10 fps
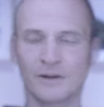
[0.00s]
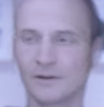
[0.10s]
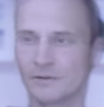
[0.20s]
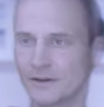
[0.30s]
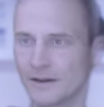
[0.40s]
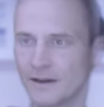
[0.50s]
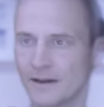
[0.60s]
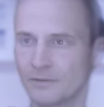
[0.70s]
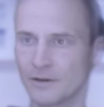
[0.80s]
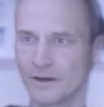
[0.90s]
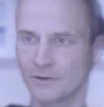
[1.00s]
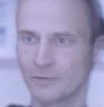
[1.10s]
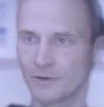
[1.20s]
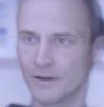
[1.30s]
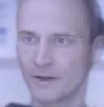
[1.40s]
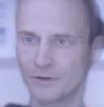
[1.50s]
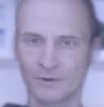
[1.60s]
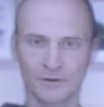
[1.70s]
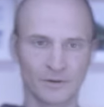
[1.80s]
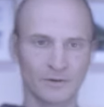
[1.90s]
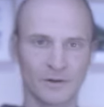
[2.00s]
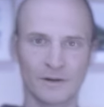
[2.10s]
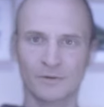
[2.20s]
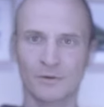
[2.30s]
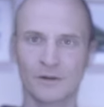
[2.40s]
auf jeden Fall. In Persona und mit